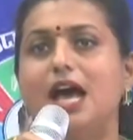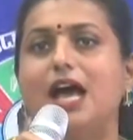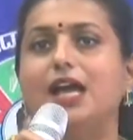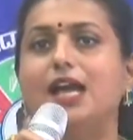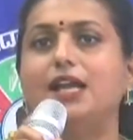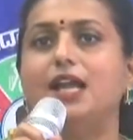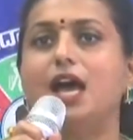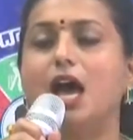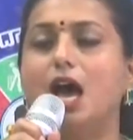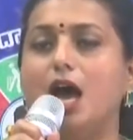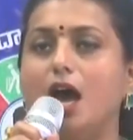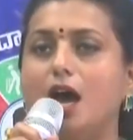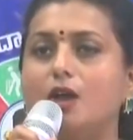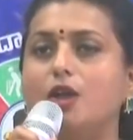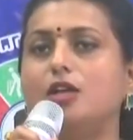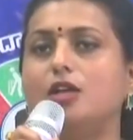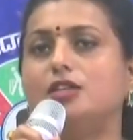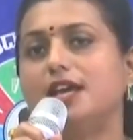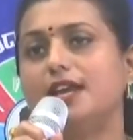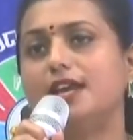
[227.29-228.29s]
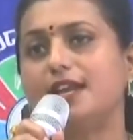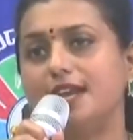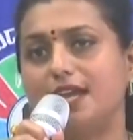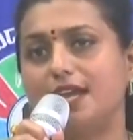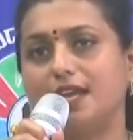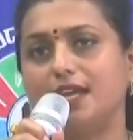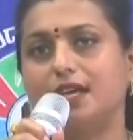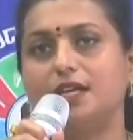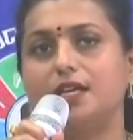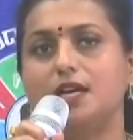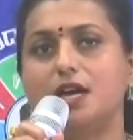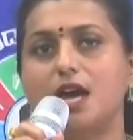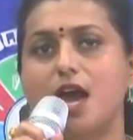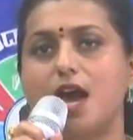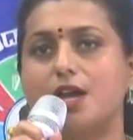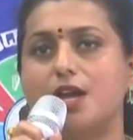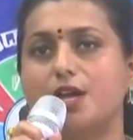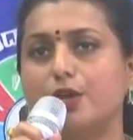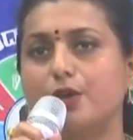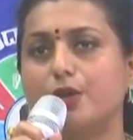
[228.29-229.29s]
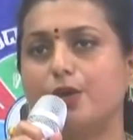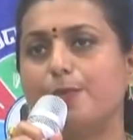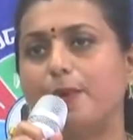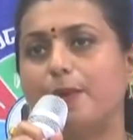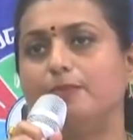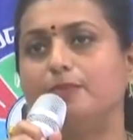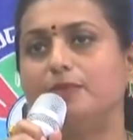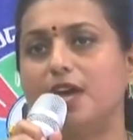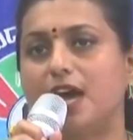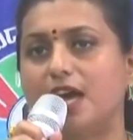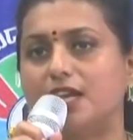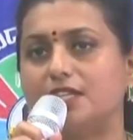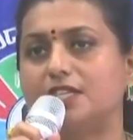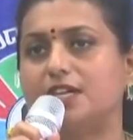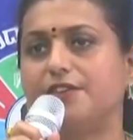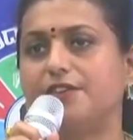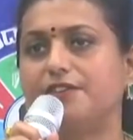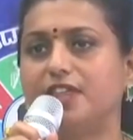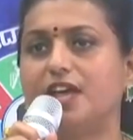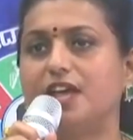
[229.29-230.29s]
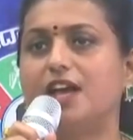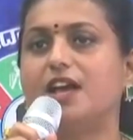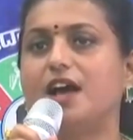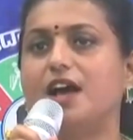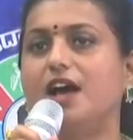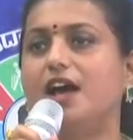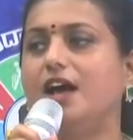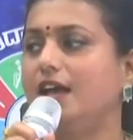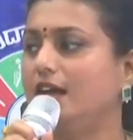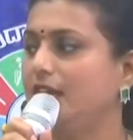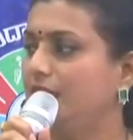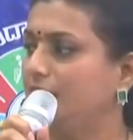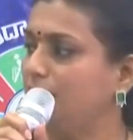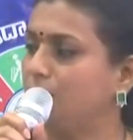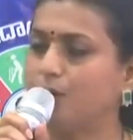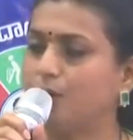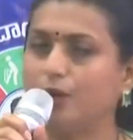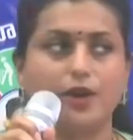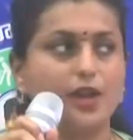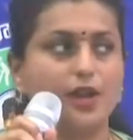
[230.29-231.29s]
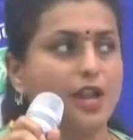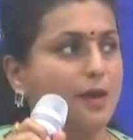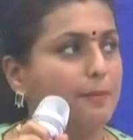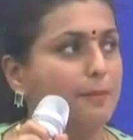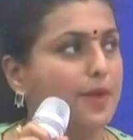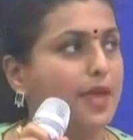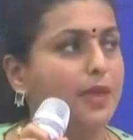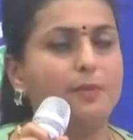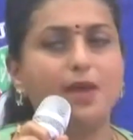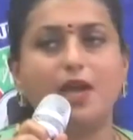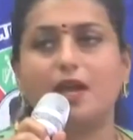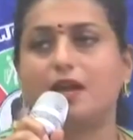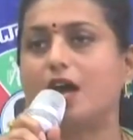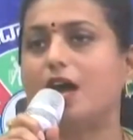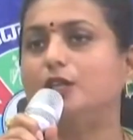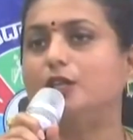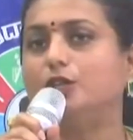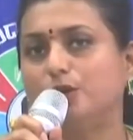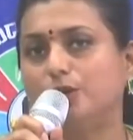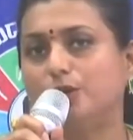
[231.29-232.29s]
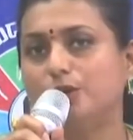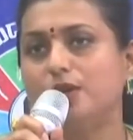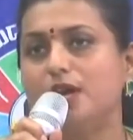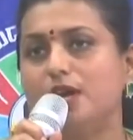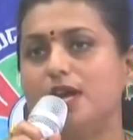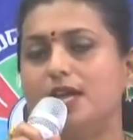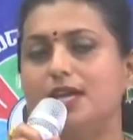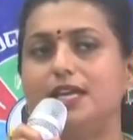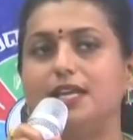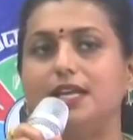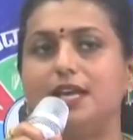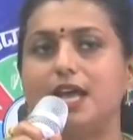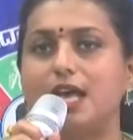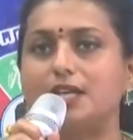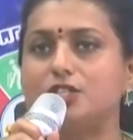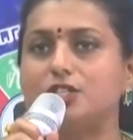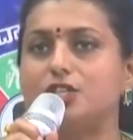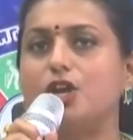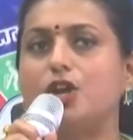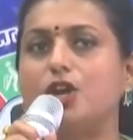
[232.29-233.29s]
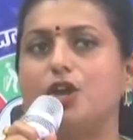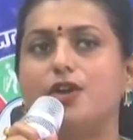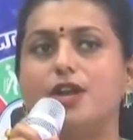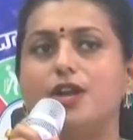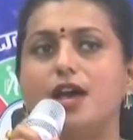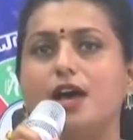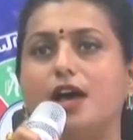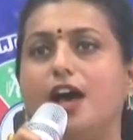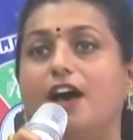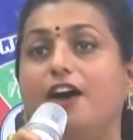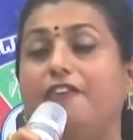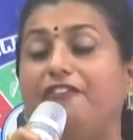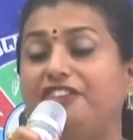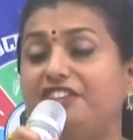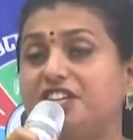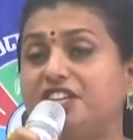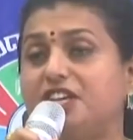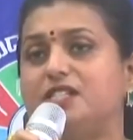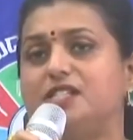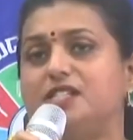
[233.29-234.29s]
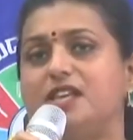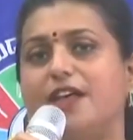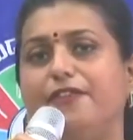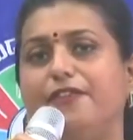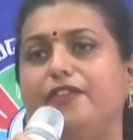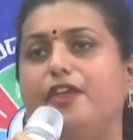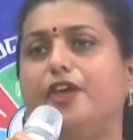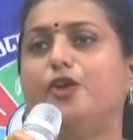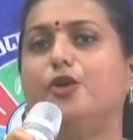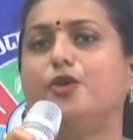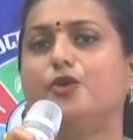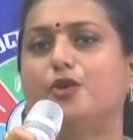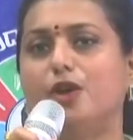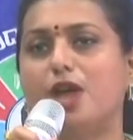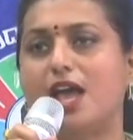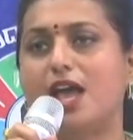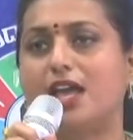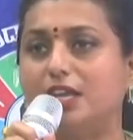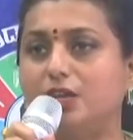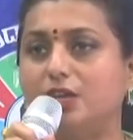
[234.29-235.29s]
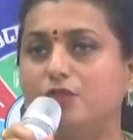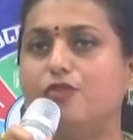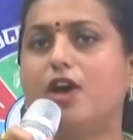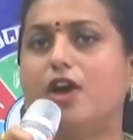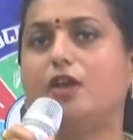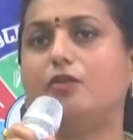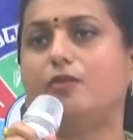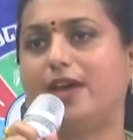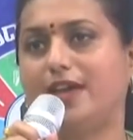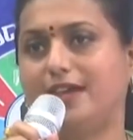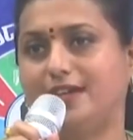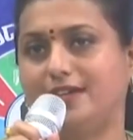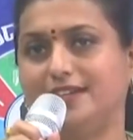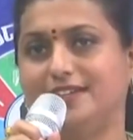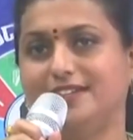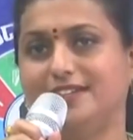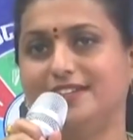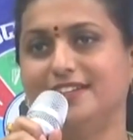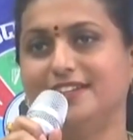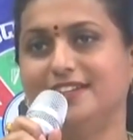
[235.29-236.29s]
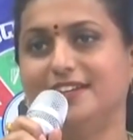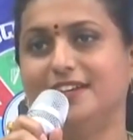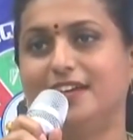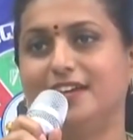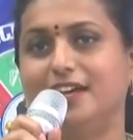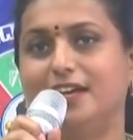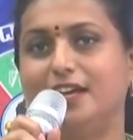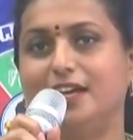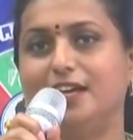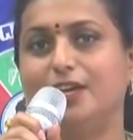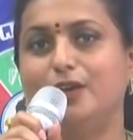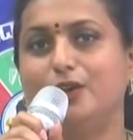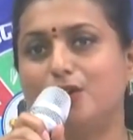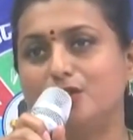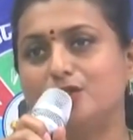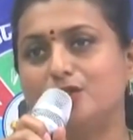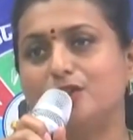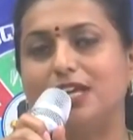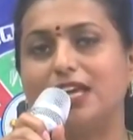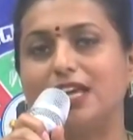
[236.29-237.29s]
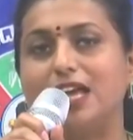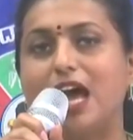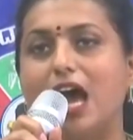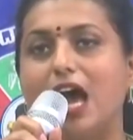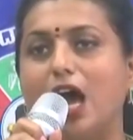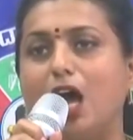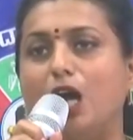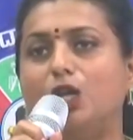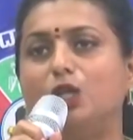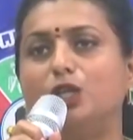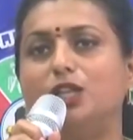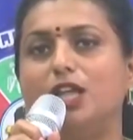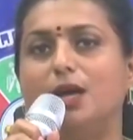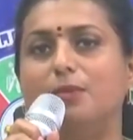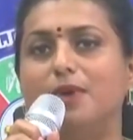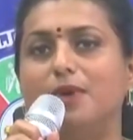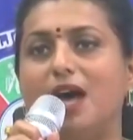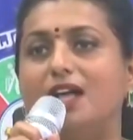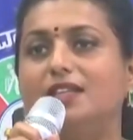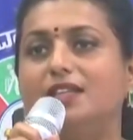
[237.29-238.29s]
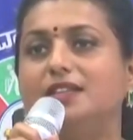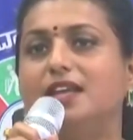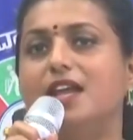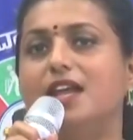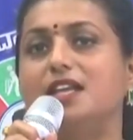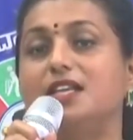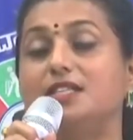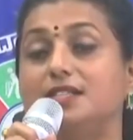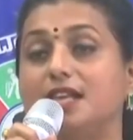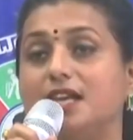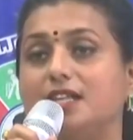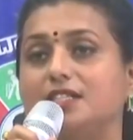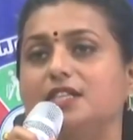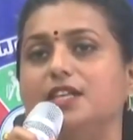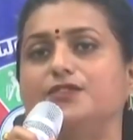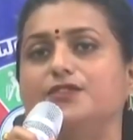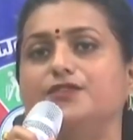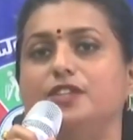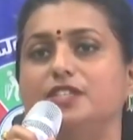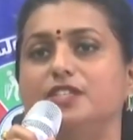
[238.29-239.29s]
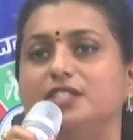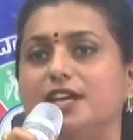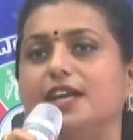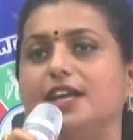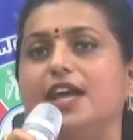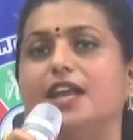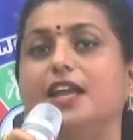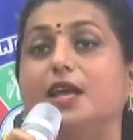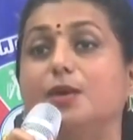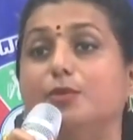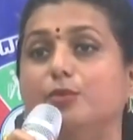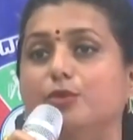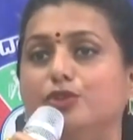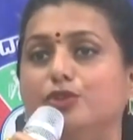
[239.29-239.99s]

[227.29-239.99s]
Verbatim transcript: ఆయన ఆలోచనని కార్యరూపం దార్చే విధంగా ఇక్కడున్న మేమే కాదు ఈ రాష్ట్రంలో ఉన్న ఆఫీషియల్స్ అందరూ కూడా ఇన్వాల్వ్ అయ్యి ఈరోజు ఈ ఆడుదాం ఆంధ్రాని సక్సెస్ఫుల్ చేయడానికి